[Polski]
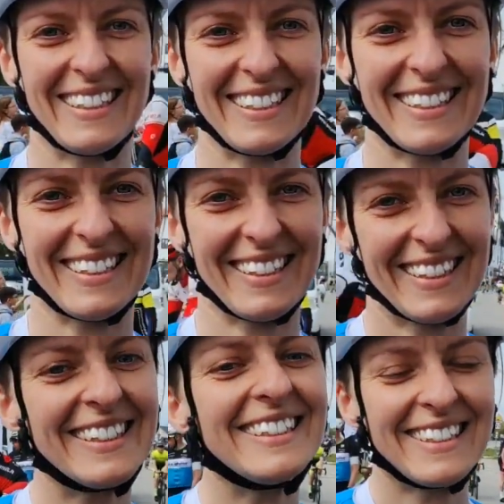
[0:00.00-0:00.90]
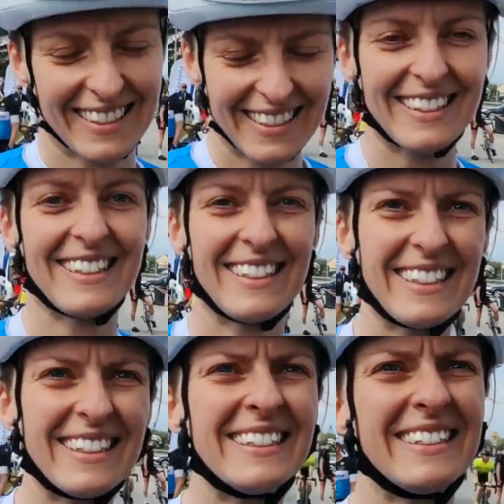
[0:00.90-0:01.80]
grafiki w social mediach razem
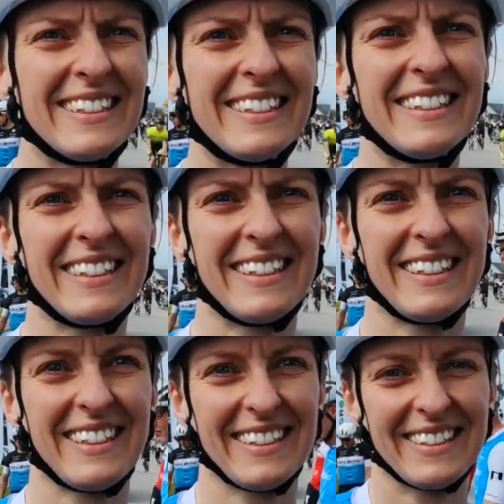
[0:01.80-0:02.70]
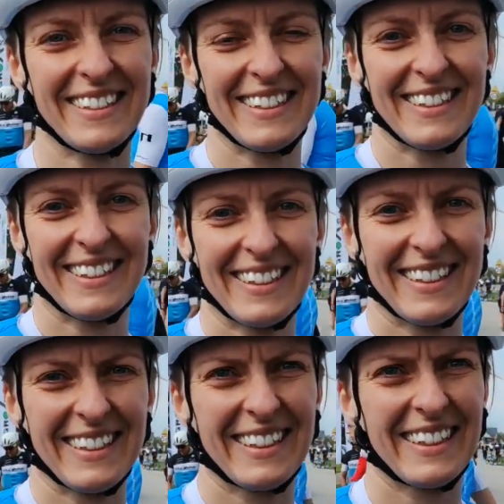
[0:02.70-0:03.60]
ze swoim mężem Markiem.
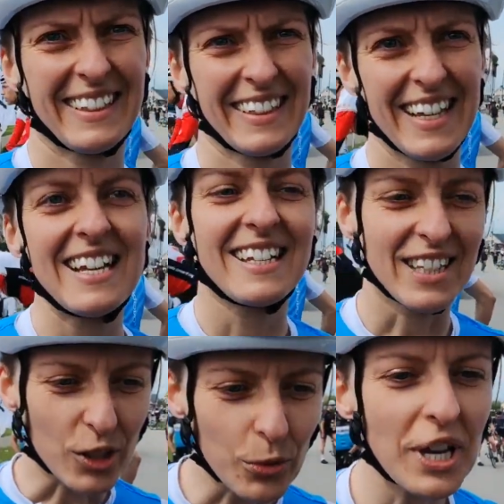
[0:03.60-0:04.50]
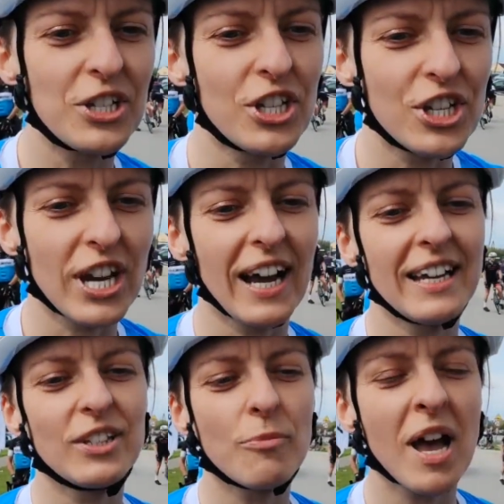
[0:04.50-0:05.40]
Startujesz dzisiaj? Startuję
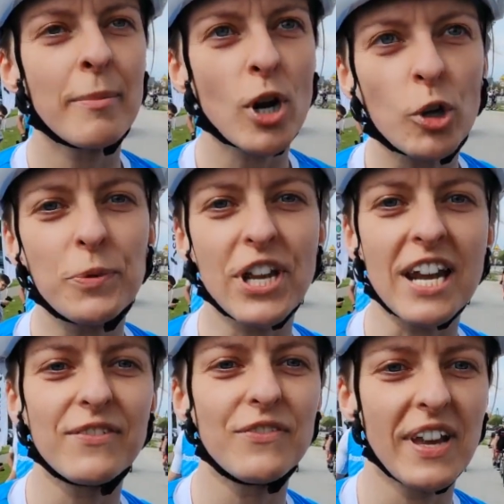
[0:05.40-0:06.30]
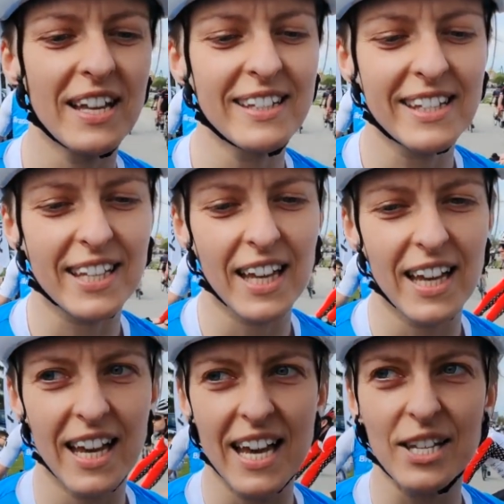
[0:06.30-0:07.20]
dzisiaj, no miałam rok przerwy, więc
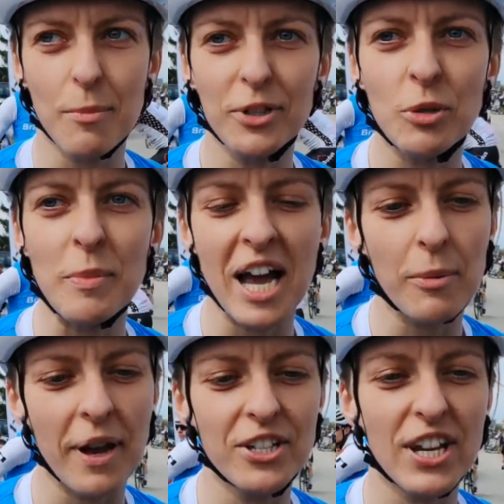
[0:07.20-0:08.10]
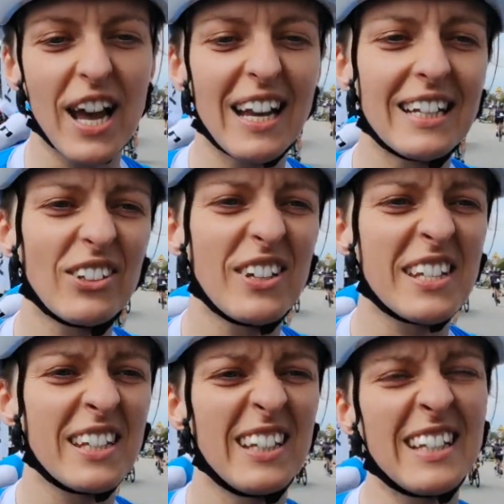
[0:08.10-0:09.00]
e, zobaczymy jak będzie, ale to jest
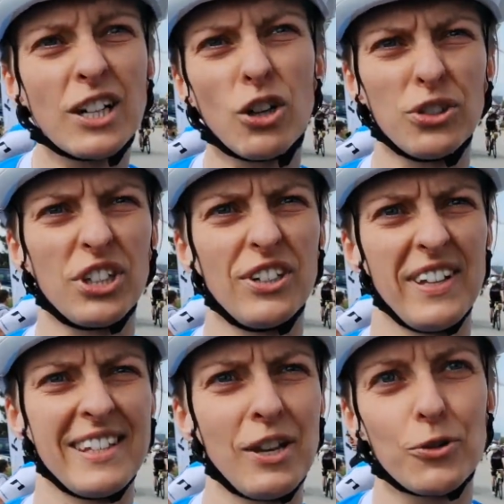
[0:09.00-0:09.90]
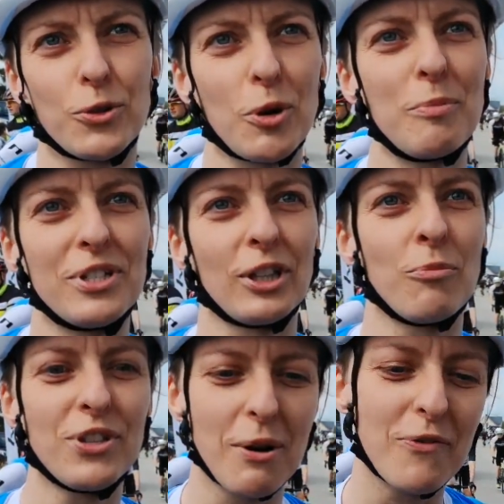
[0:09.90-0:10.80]
e, narkotyk, więc nie oszukujmy się, to
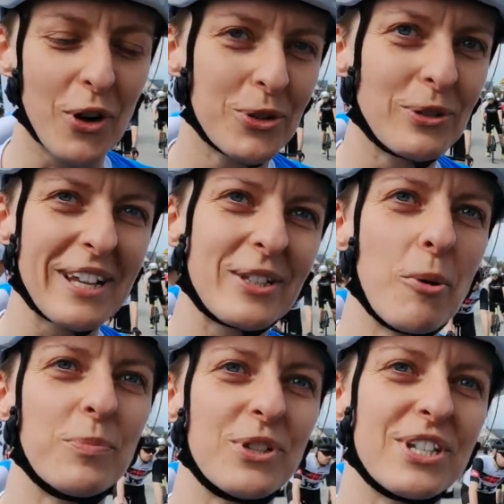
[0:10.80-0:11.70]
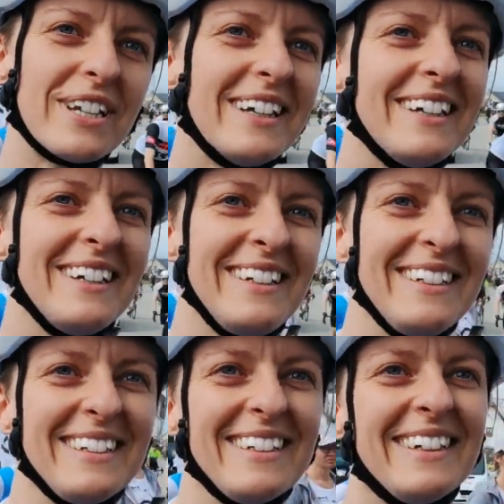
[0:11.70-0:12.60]
musiało w końcu nastąpić.
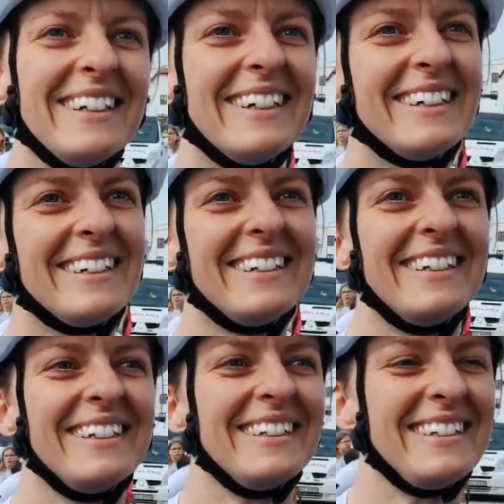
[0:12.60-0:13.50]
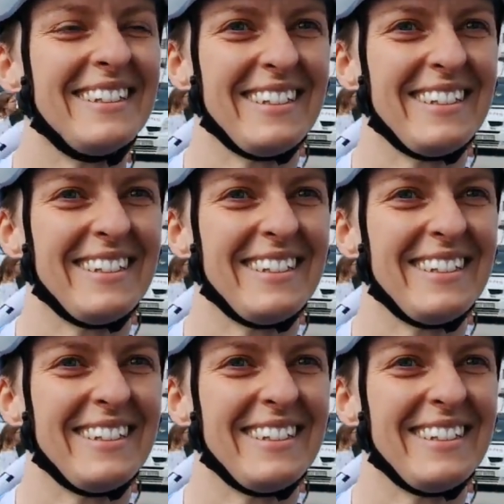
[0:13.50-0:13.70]
Dziewczyny, jak nastawienie na